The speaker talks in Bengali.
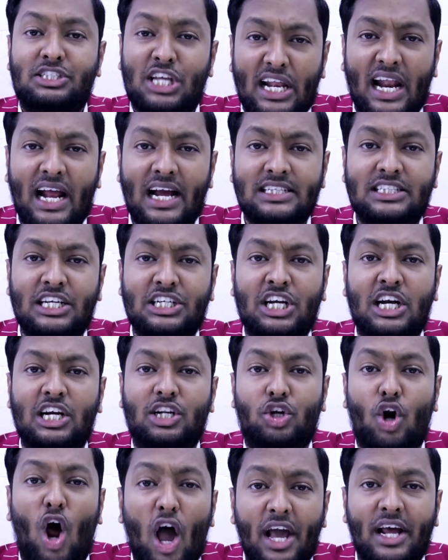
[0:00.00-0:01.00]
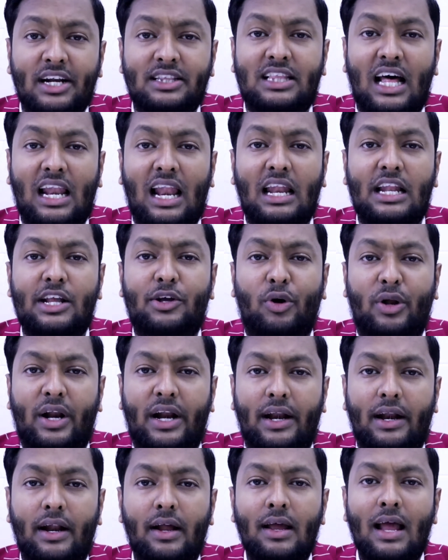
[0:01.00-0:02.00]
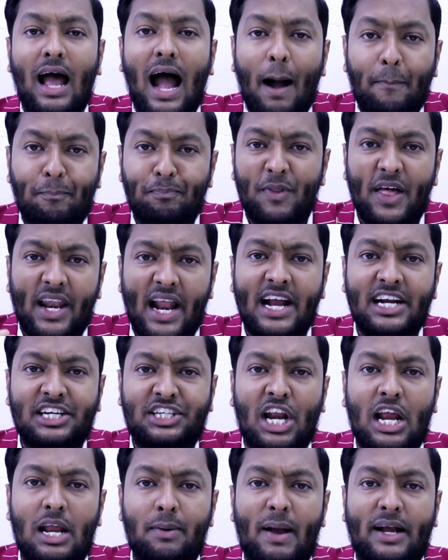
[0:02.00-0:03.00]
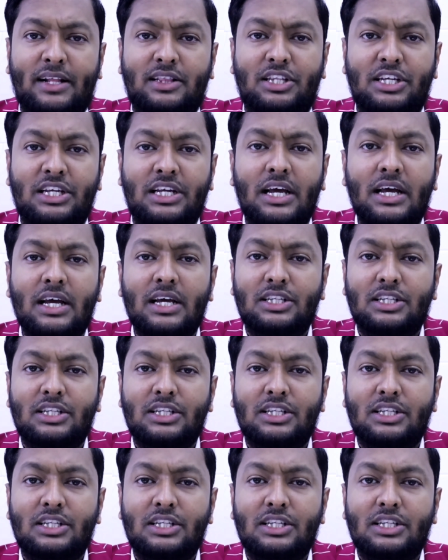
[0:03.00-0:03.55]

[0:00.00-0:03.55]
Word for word: যারা এদেশের রয়ের দালালি করেন আপনারাই সেই ব্যক্তি